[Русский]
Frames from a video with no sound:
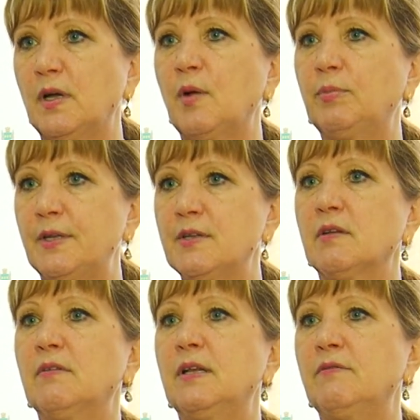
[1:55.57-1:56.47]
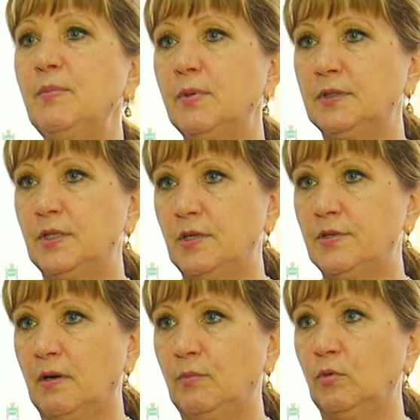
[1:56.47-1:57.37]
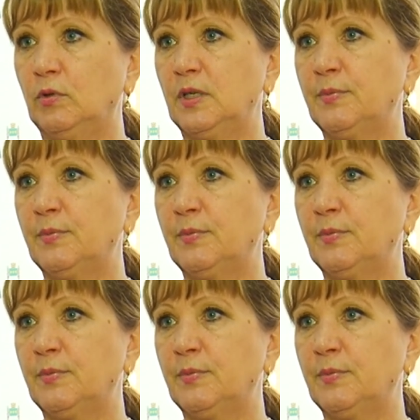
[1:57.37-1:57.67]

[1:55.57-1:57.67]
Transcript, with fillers: как планировали, выполнить эти работы.